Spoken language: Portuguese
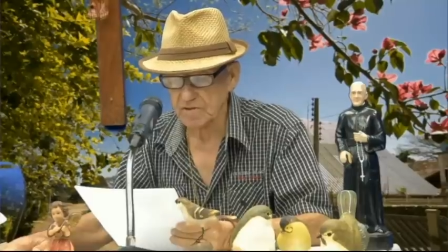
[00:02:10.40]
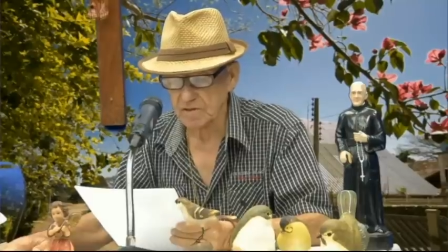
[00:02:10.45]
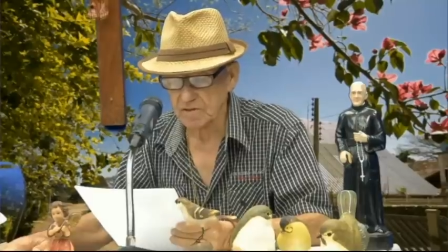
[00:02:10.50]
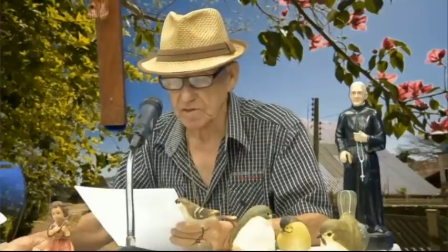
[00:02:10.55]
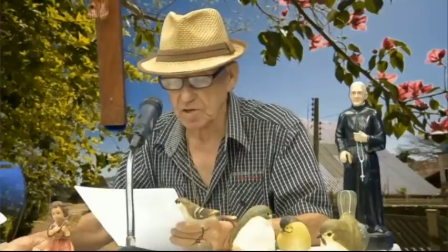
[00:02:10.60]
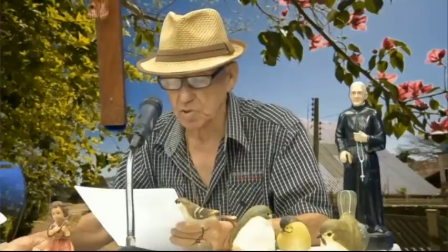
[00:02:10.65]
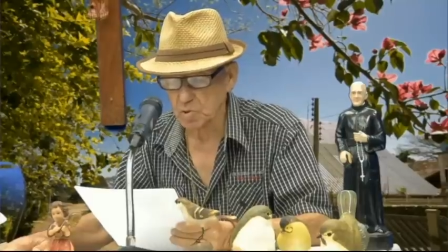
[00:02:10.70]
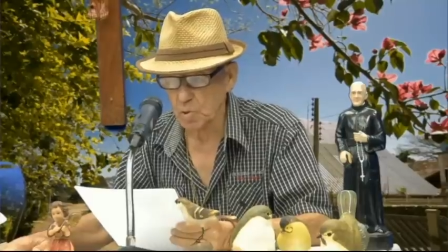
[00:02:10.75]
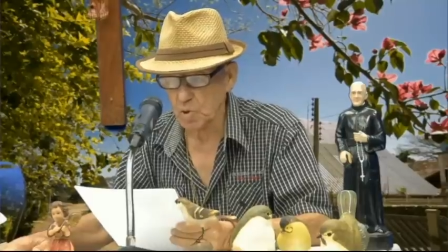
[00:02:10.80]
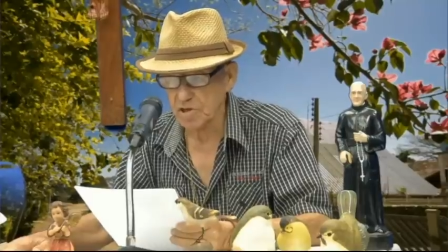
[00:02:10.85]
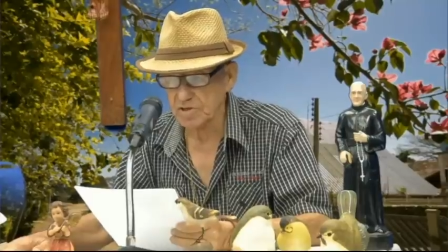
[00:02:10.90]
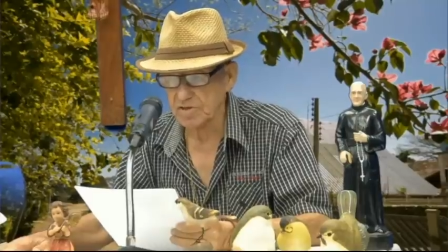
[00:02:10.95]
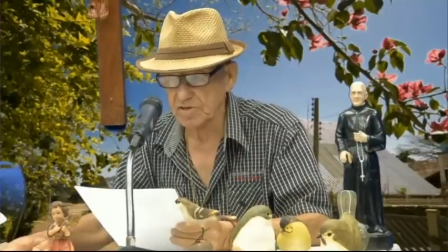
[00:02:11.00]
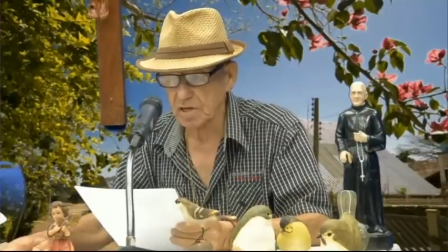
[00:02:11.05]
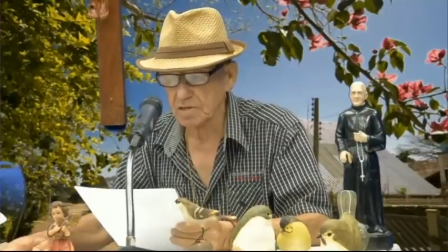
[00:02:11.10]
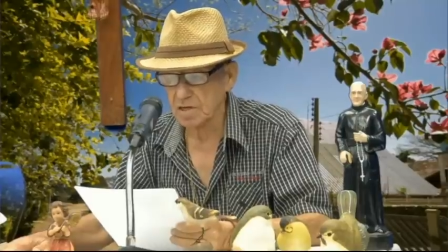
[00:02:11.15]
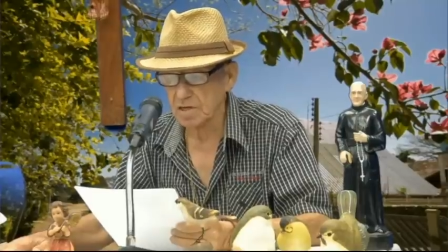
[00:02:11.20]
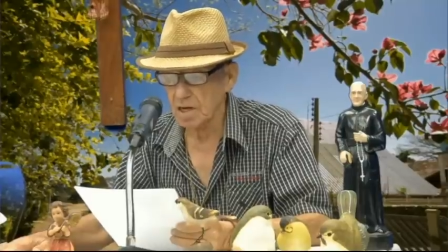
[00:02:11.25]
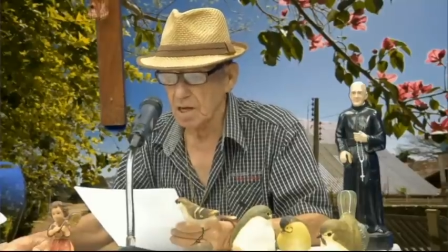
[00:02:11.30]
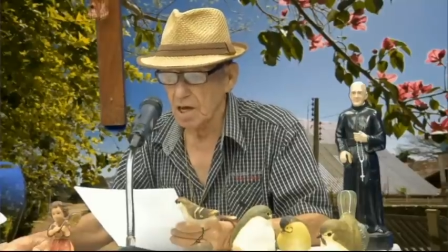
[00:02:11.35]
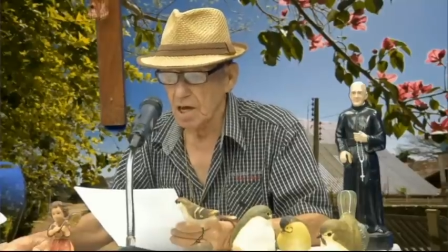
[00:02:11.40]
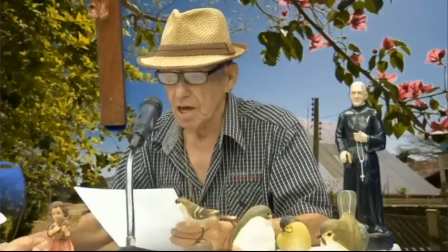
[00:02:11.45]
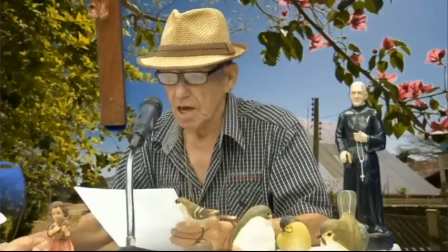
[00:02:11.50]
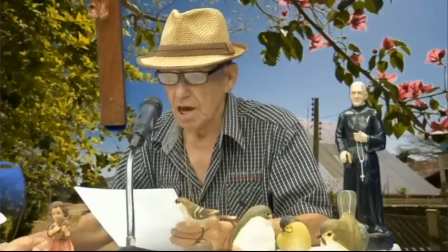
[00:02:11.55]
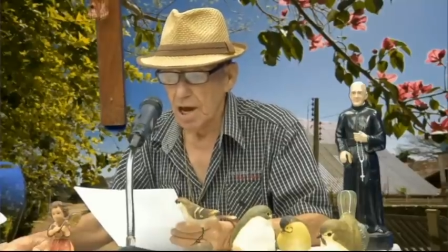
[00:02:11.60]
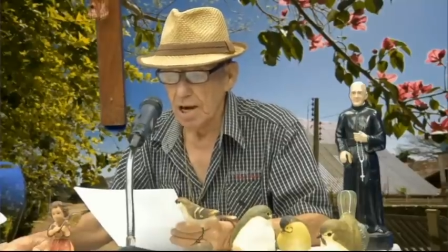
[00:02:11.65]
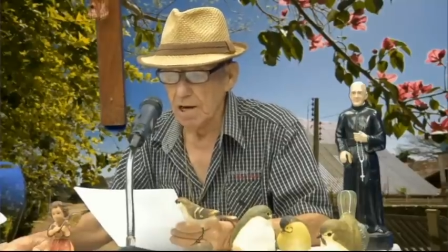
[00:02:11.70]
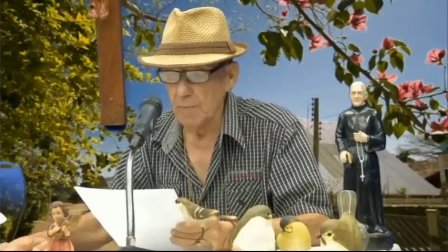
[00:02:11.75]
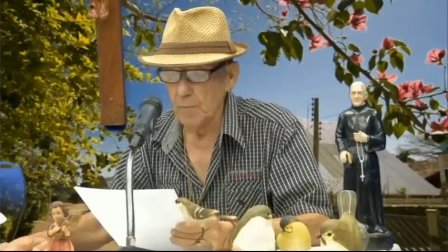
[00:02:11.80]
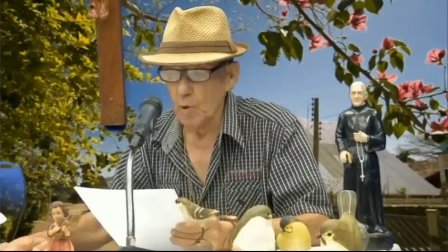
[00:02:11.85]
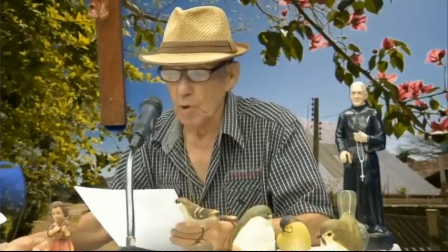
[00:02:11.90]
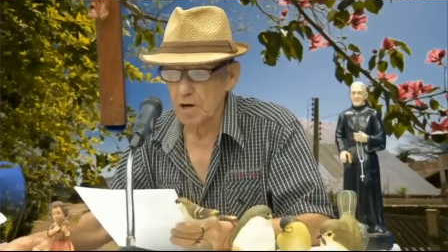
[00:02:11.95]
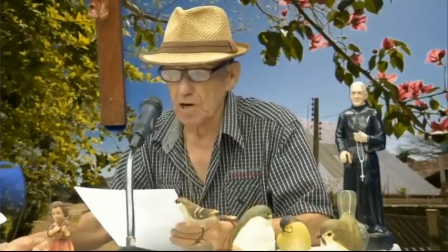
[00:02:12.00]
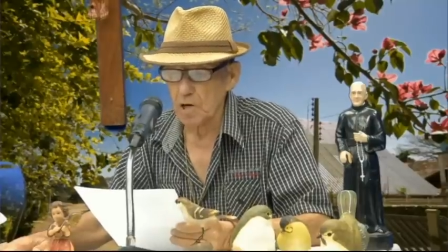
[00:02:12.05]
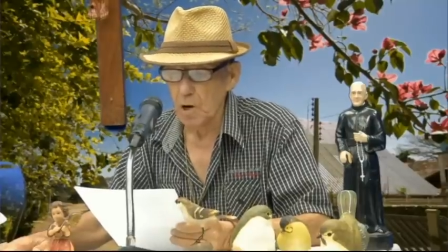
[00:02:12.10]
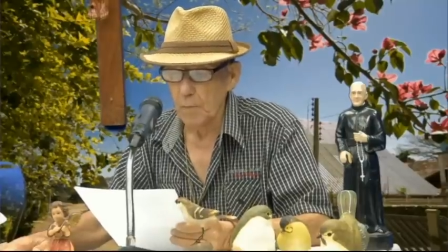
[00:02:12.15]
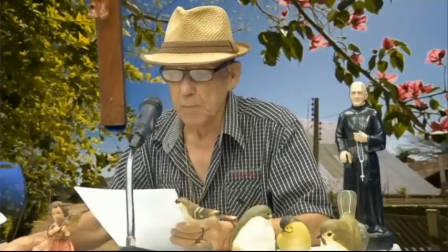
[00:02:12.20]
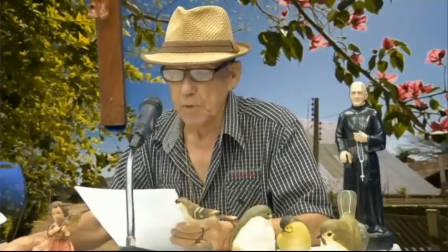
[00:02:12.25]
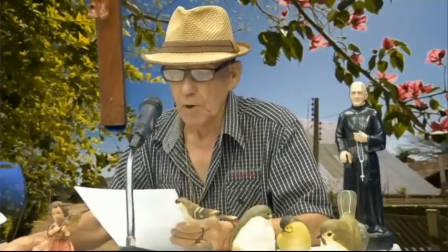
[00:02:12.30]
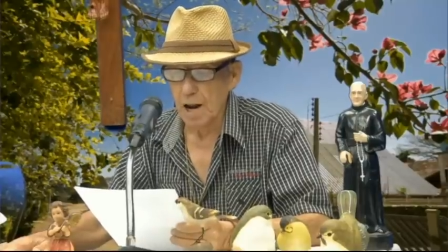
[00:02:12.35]
de todas as coisas.
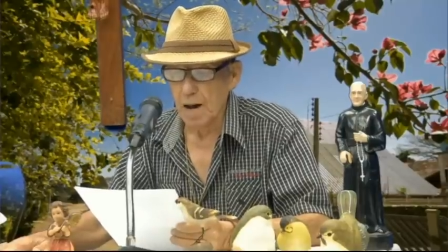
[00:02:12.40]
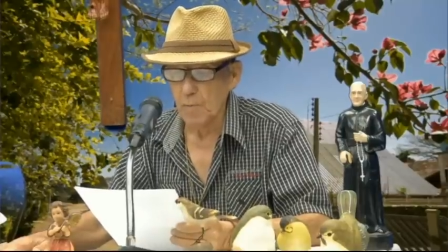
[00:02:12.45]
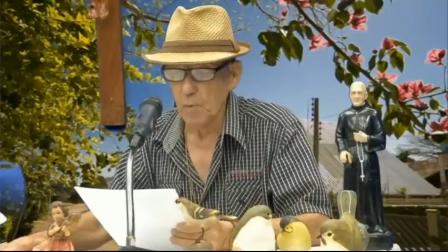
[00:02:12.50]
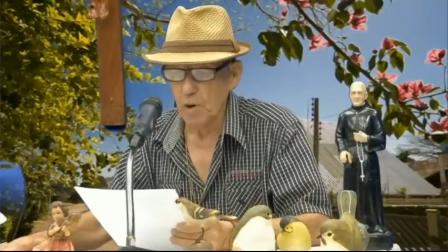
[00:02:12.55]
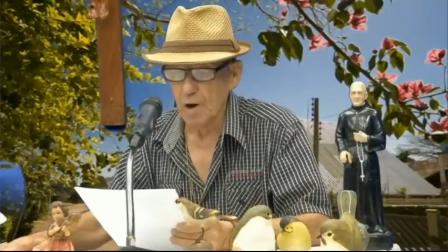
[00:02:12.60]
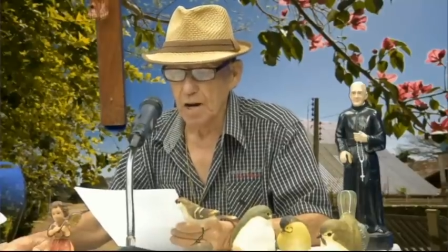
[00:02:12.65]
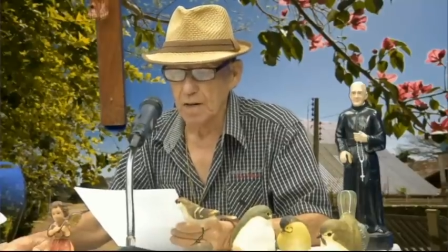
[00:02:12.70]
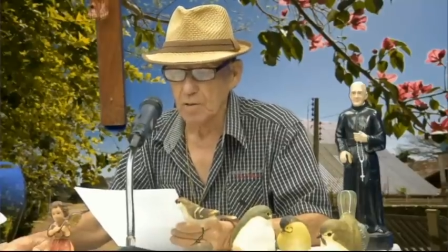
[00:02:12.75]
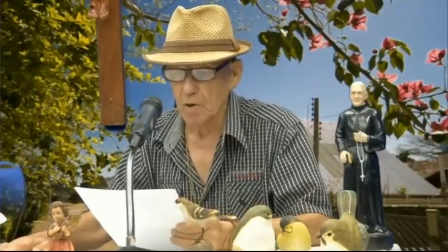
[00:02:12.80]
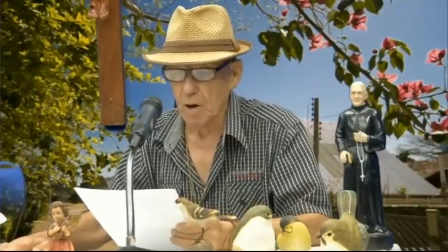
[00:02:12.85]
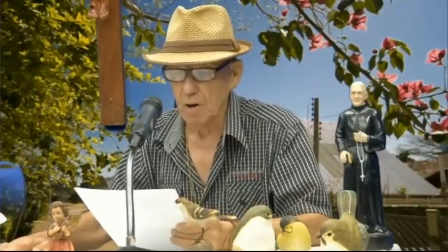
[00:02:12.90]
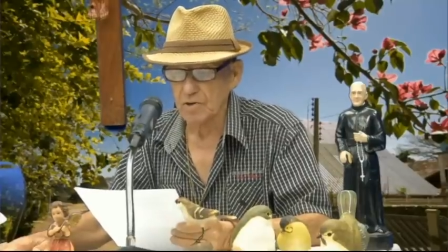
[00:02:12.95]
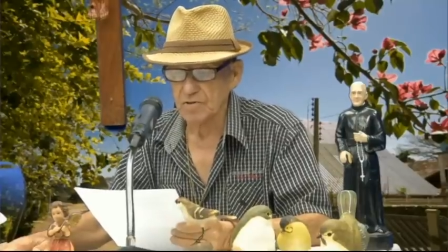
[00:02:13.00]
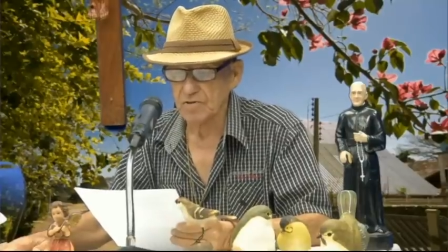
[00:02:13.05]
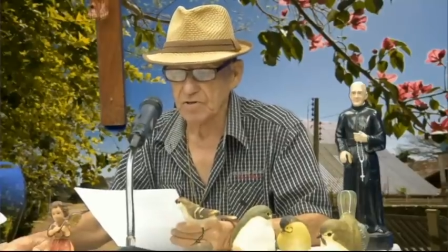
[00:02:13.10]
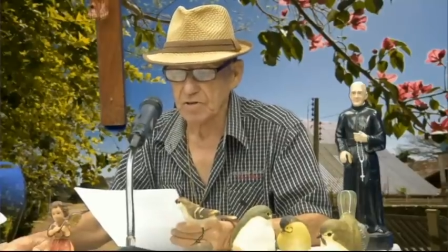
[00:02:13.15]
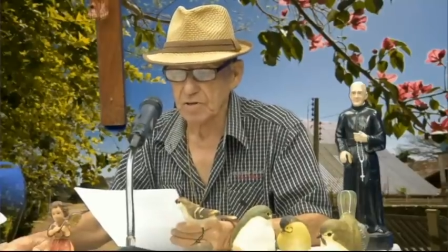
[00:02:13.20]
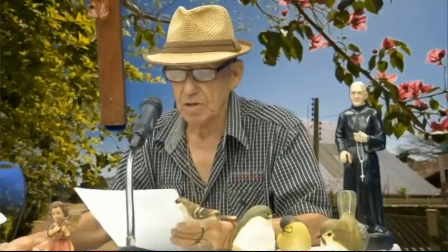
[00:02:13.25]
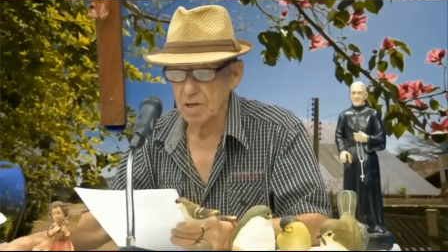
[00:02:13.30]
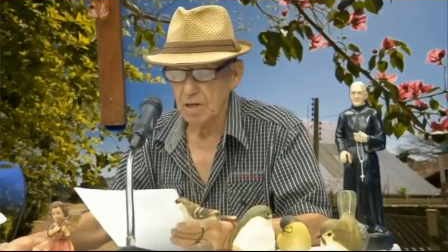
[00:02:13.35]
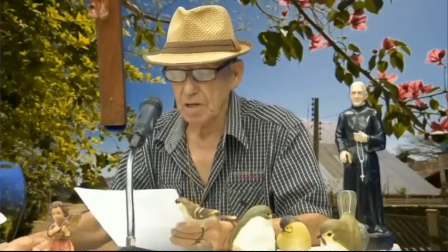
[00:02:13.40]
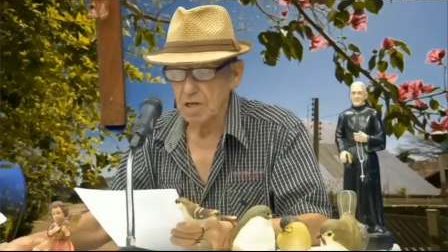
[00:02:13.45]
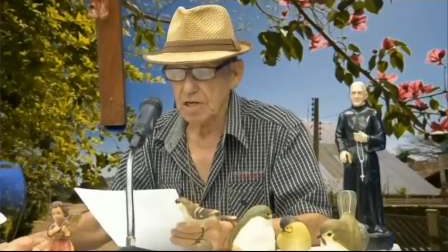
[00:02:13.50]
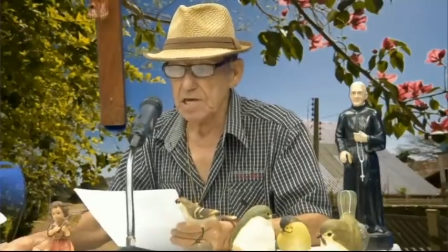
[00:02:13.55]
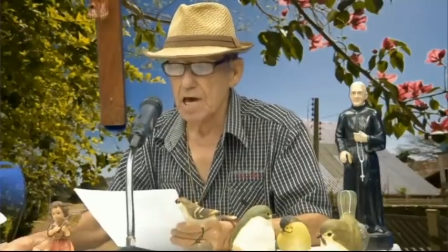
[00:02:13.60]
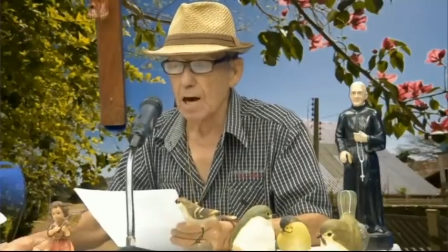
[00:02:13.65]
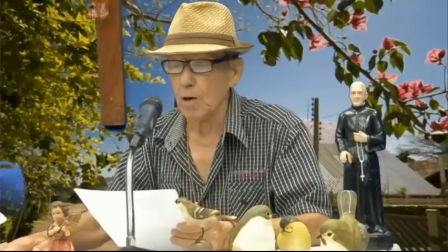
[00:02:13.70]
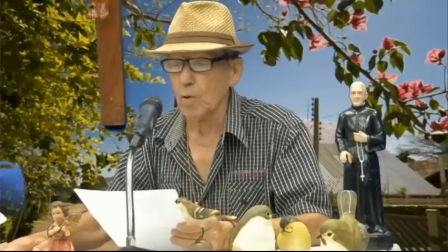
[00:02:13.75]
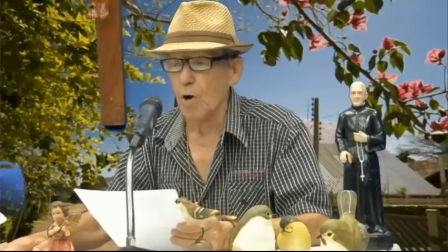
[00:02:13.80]
Ele morreu por amor a nós.